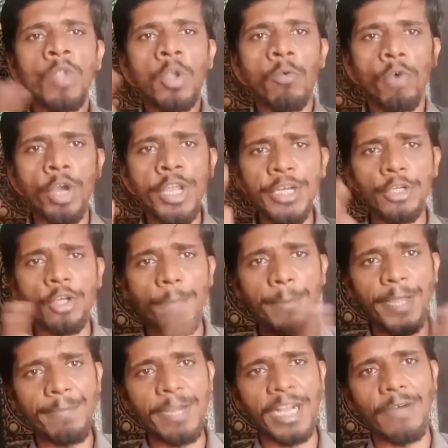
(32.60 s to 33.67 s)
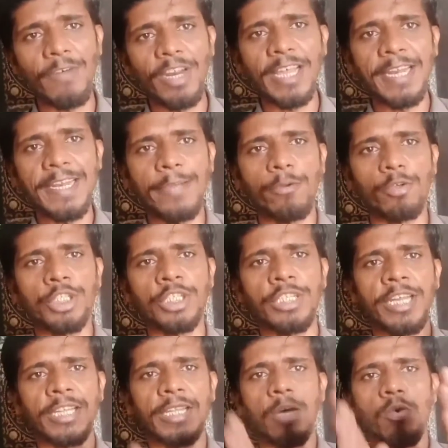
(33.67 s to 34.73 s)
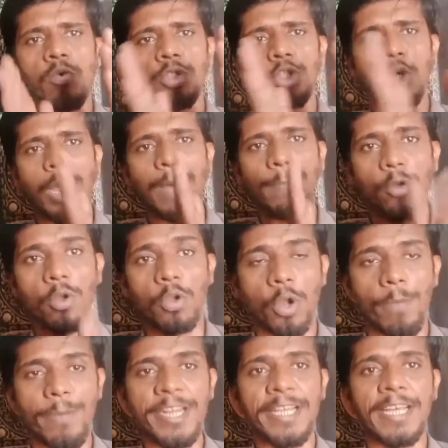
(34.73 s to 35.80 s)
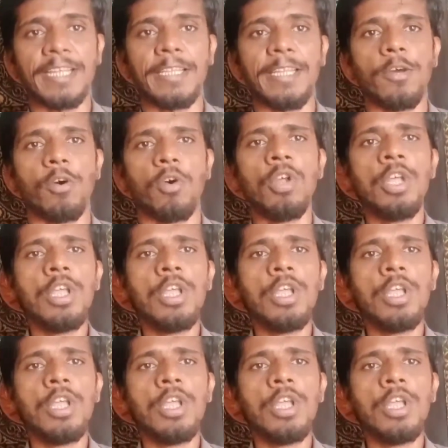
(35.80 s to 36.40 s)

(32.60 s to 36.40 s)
वही टॉपिक मैं कवर करने की कोशिश करता हूँ जो आप लोग कमेंट करते हो